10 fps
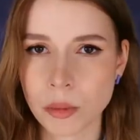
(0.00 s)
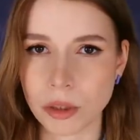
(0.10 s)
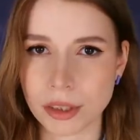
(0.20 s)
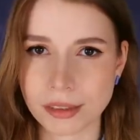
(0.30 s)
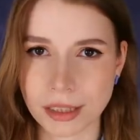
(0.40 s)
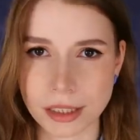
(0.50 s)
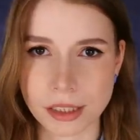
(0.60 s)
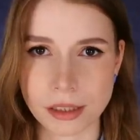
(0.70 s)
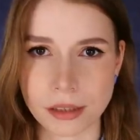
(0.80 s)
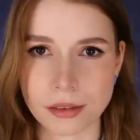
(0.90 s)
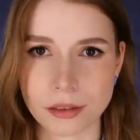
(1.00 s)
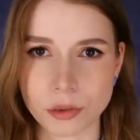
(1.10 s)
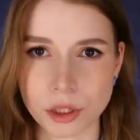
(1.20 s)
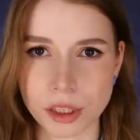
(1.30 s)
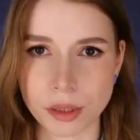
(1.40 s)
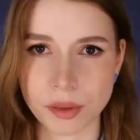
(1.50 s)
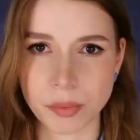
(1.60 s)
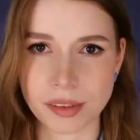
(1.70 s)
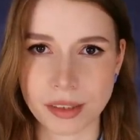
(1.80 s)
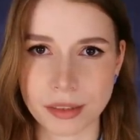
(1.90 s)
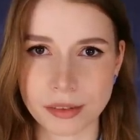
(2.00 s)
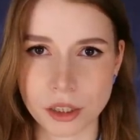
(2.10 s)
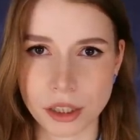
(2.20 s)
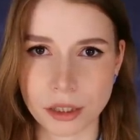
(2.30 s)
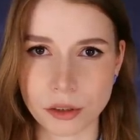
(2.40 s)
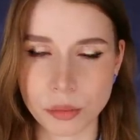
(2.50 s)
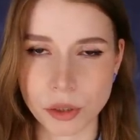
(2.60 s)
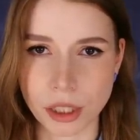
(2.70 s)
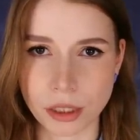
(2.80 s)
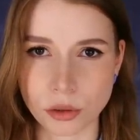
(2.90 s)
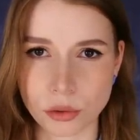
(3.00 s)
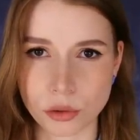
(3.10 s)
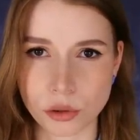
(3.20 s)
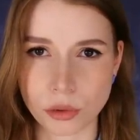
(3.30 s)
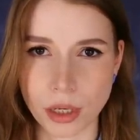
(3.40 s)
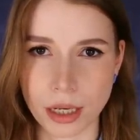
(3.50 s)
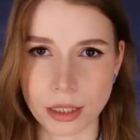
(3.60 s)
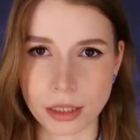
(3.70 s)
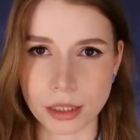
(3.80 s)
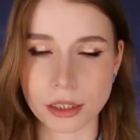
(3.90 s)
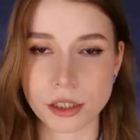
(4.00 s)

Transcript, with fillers: Policjanci z użyciem specjalistycznego sprzętu szukali